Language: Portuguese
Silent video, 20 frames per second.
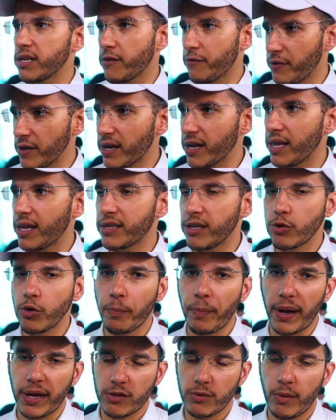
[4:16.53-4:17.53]
que fica lá dentro
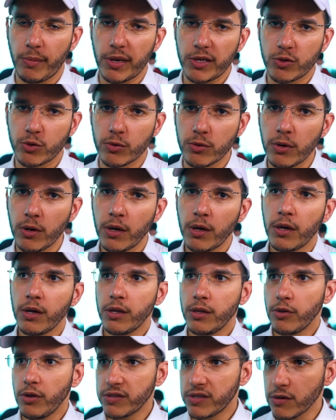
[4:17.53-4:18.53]
do Parque do Babaçu.
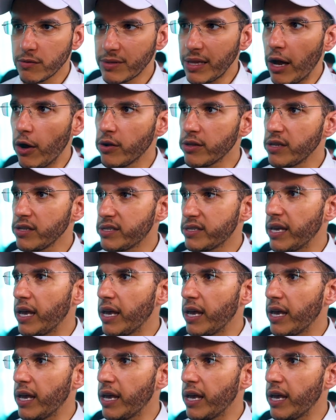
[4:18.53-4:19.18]
Nós vamos dar ordem de